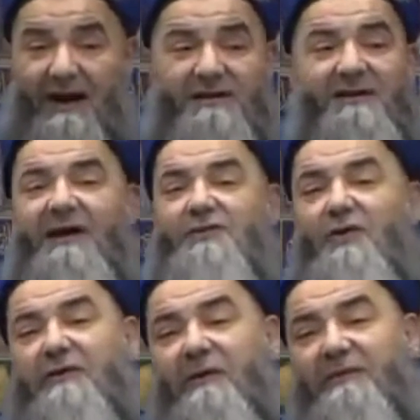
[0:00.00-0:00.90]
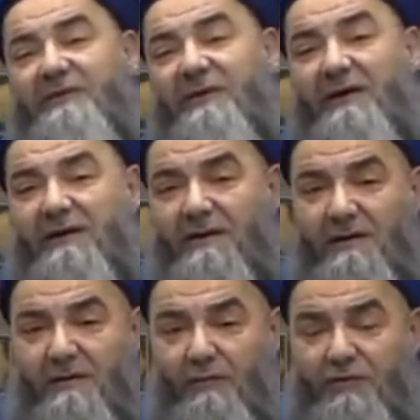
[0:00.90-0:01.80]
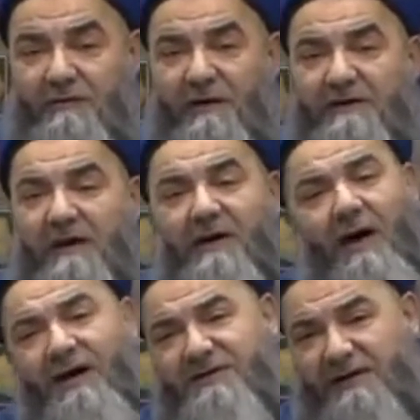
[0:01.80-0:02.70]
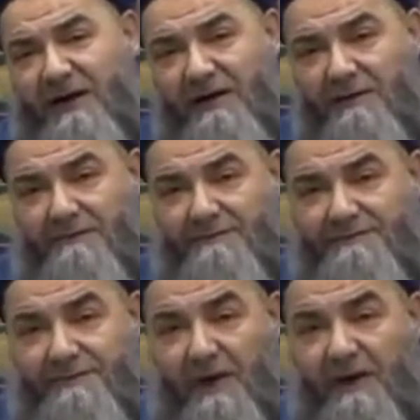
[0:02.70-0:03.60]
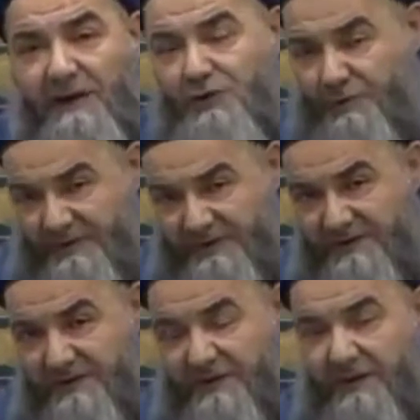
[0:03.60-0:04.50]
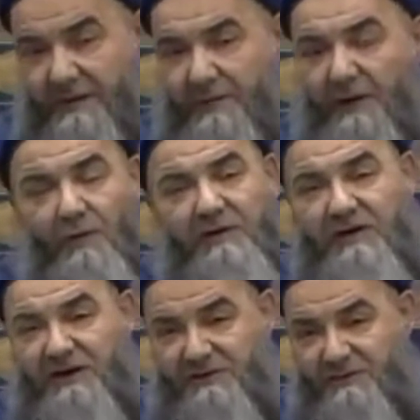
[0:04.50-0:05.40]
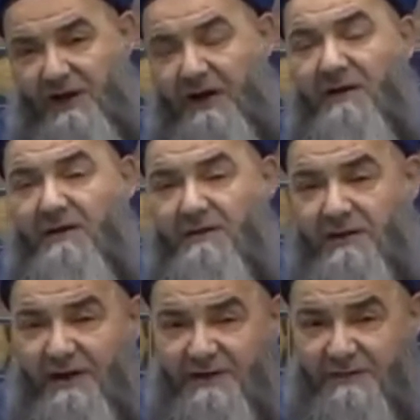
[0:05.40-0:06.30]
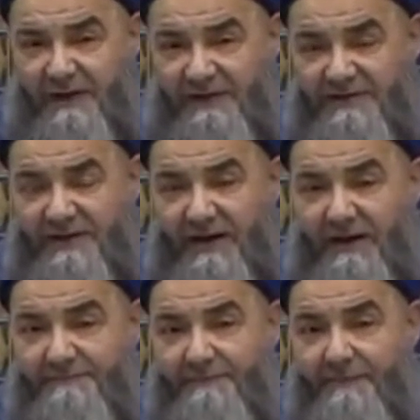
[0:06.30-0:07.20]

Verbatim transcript: Eşi şimdi Resul hocamız bu sıfatlara haiz idi. Hiç şüphesiz. Ben 12 yaşımda tanıştım kendisiyle.